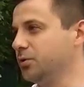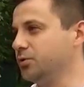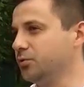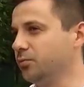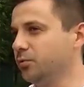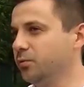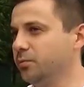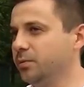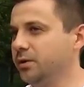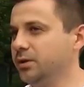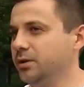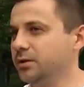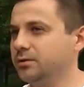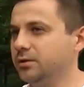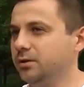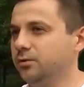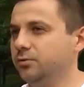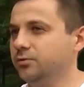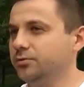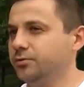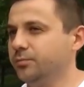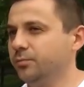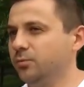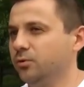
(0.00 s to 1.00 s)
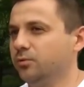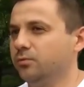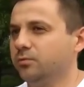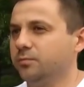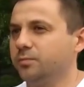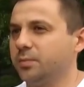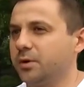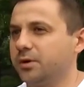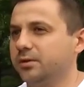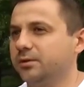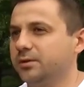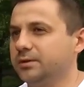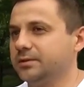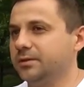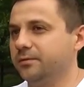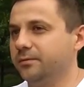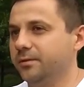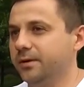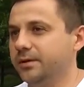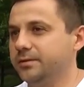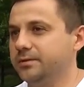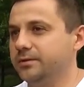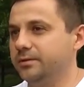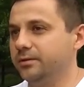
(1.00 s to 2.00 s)
почему бы нет если люди могут
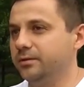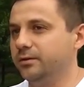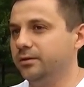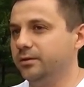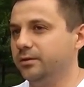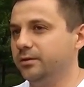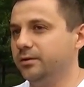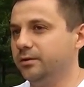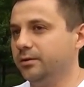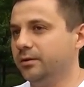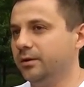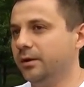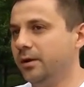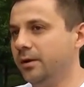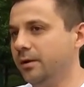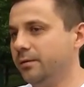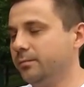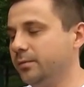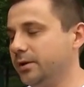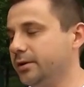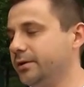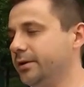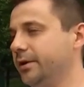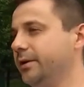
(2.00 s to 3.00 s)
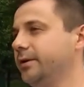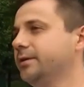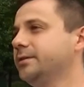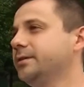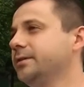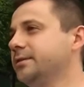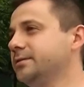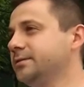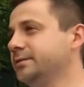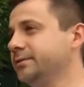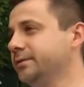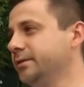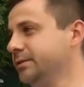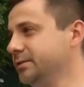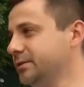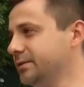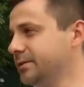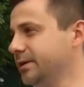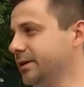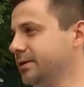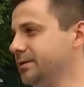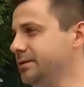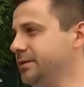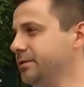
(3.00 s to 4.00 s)
проголосовать, и благодаря этой
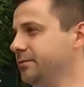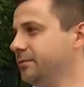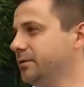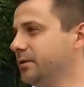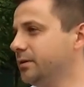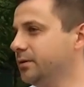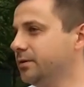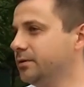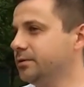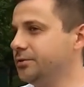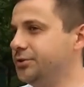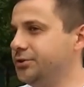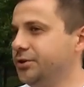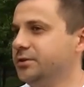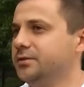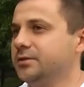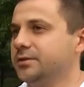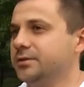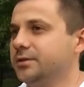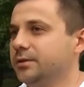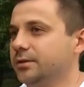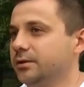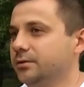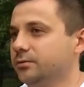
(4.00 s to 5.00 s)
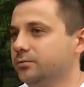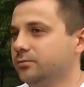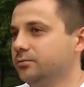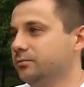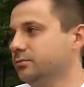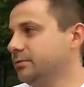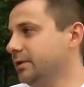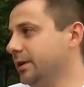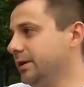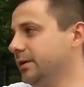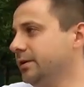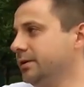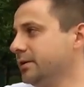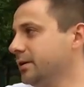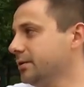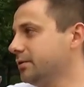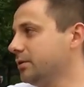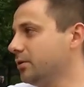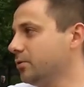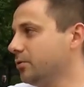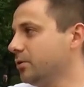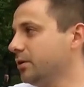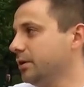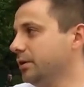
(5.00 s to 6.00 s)
инициативе чинится ну, та или иная
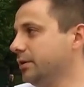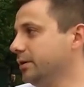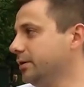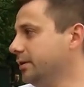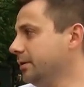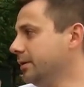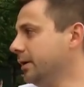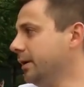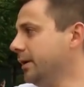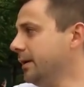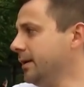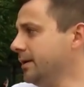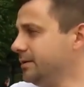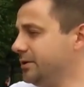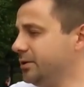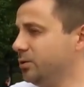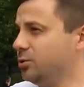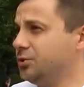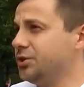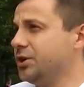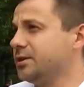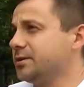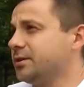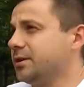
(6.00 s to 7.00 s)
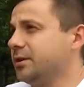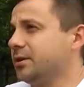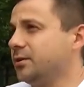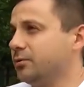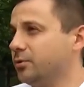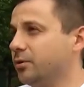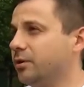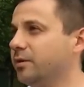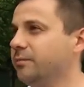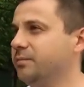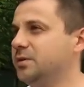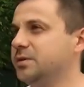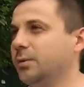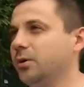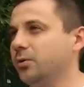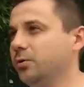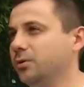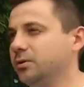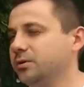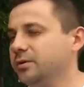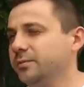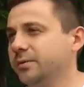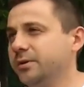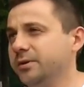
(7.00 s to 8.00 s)
дорога или те участки, которые
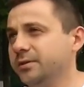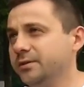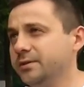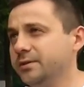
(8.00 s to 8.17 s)
беспокоят именно